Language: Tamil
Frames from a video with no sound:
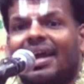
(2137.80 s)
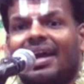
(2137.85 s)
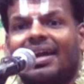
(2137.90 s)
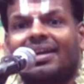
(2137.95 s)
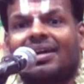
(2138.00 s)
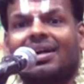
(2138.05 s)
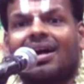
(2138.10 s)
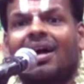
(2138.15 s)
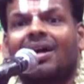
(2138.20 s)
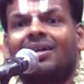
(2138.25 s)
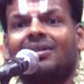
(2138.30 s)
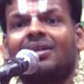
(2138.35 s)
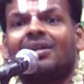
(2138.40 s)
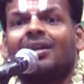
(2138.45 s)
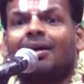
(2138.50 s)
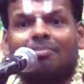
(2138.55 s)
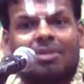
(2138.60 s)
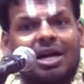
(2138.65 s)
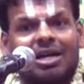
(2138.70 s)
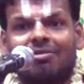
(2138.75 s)

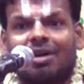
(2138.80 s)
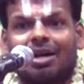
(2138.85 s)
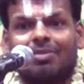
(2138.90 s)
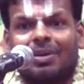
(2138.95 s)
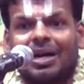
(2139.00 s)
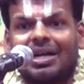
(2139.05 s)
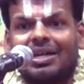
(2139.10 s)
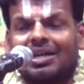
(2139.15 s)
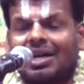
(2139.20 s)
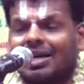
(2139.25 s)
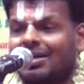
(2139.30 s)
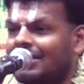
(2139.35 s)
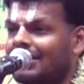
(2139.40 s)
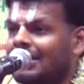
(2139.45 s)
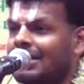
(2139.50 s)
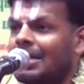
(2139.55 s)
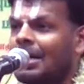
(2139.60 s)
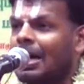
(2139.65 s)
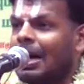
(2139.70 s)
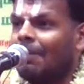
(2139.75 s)
இளையன்கான்னு நம்மாழ்வார் பாடினார்
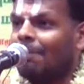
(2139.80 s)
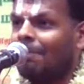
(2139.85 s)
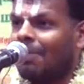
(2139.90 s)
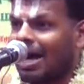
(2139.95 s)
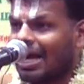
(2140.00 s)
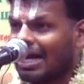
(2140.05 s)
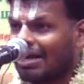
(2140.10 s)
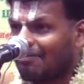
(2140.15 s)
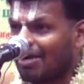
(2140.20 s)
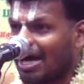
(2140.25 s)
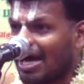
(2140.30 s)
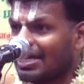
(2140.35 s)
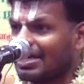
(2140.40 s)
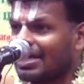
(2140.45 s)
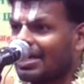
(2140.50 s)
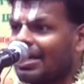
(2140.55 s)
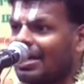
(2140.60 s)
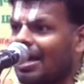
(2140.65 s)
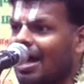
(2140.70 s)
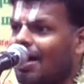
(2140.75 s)

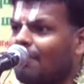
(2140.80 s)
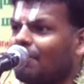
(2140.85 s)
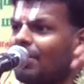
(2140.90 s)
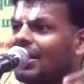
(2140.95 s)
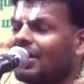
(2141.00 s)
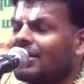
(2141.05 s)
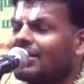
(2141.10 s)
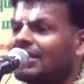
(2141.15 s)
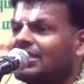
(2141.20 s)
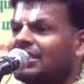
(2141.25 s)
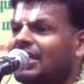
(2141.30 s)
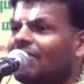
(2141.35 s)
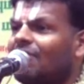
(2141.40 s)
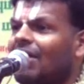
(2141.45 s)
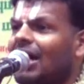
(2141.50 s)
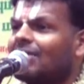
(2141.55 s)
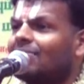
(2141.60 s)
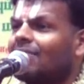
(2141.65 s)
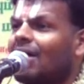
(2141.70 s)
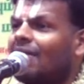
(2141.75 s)
பகவான் இல்லாமல் இந்த
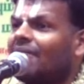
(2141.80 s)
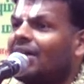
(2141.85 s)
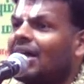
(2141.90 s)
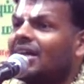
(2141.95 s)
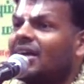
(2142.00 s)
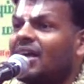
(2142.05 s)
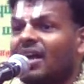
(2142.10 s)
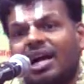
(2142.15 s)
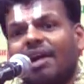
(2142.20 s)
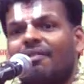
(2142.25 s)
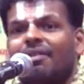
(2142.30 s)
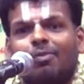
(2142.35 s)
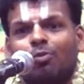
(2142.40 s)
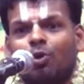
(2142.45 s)
ஜீவாத்மாவால் இருக்கவே